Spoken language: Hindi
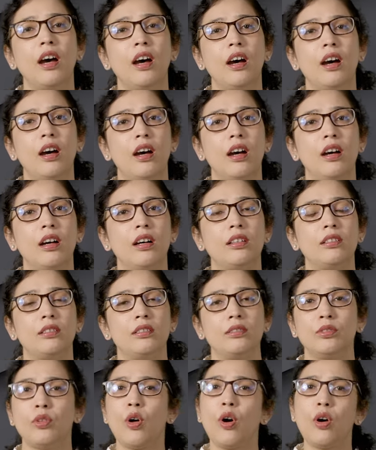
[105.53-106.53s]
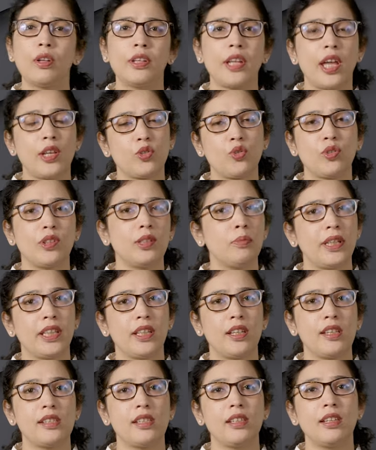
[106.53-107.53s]
नेचुरल
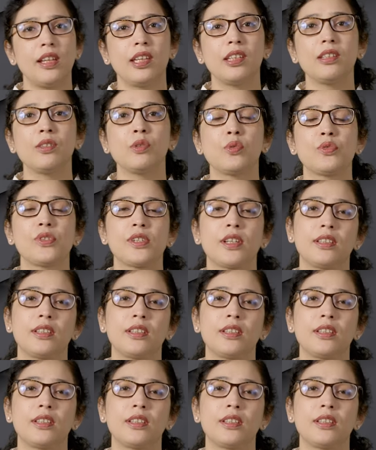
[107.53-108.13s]
प्रेगनेंसी नहीं हो